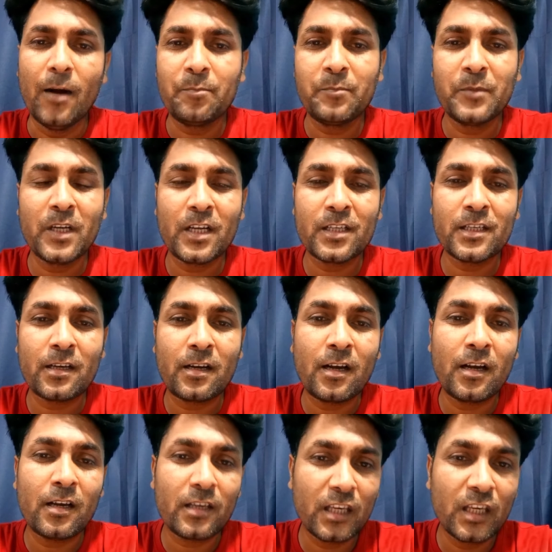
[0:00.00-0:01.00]
আপনারা
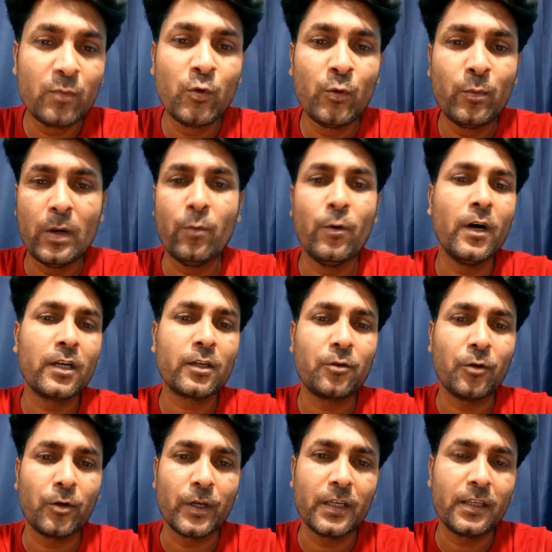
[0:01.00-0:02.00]
যারা ইমু ব্যবহার
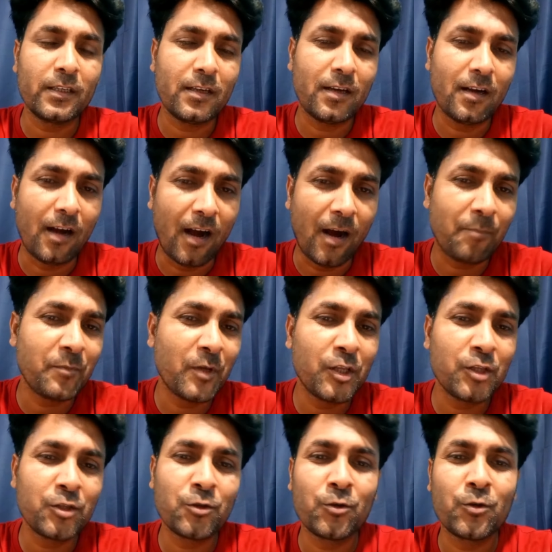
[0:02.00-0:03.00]
করেন
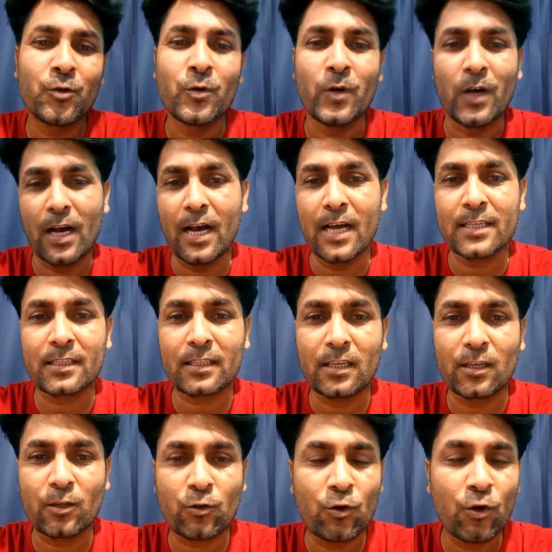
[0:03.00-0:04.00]
আপনাদের জন্য
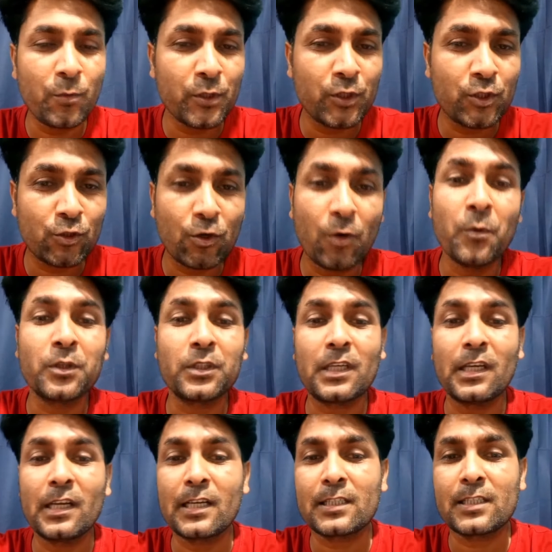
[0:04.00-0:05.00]
আজকে খুবই
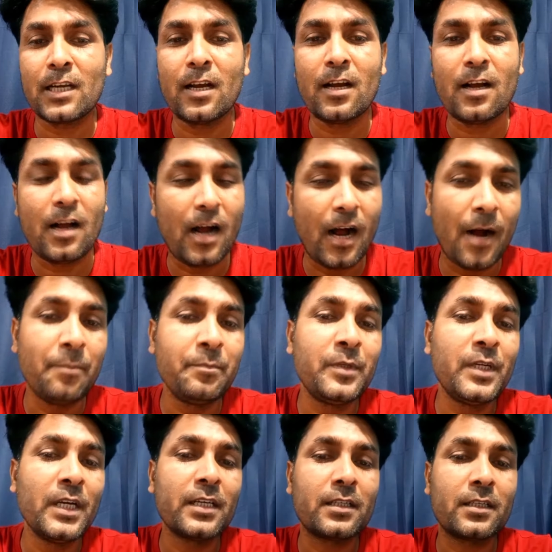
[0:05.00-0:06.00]
চমৎকার একটা
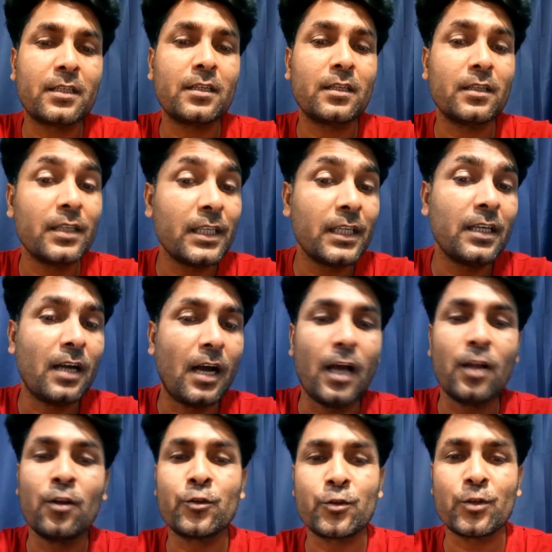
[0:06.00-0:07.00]
আপডেট নিয়ে
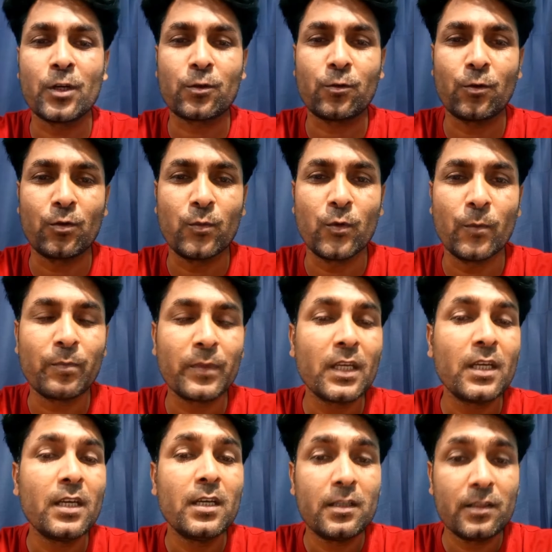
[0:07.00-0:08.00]
আলোচনা করব।
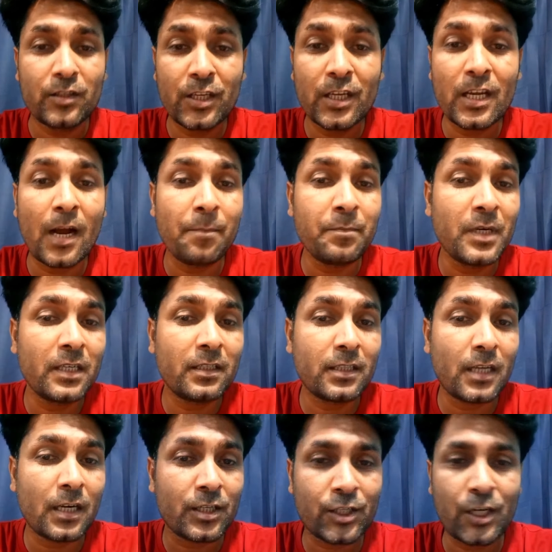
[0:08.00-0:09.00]
যে
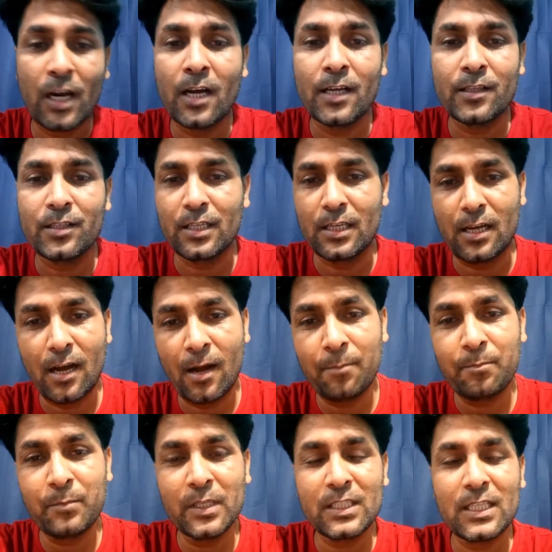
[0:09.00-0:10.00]
আপডেটটার সাহায্যে
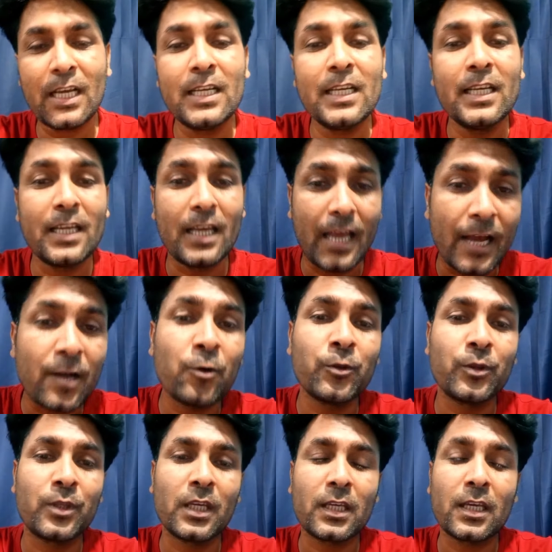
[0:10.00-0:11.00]
আপনি চাইলে
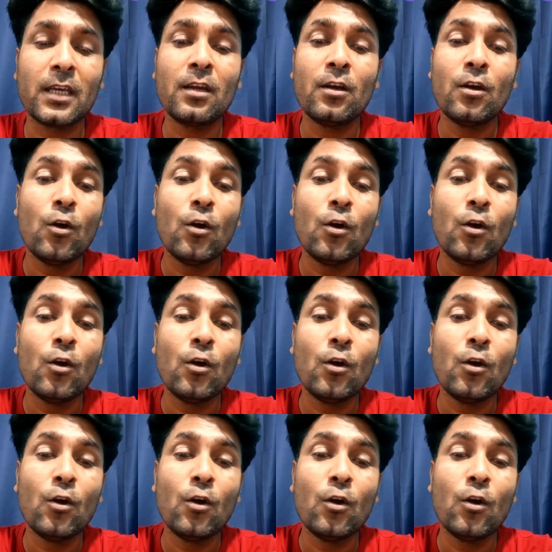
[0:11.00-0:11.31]
এখন থেকে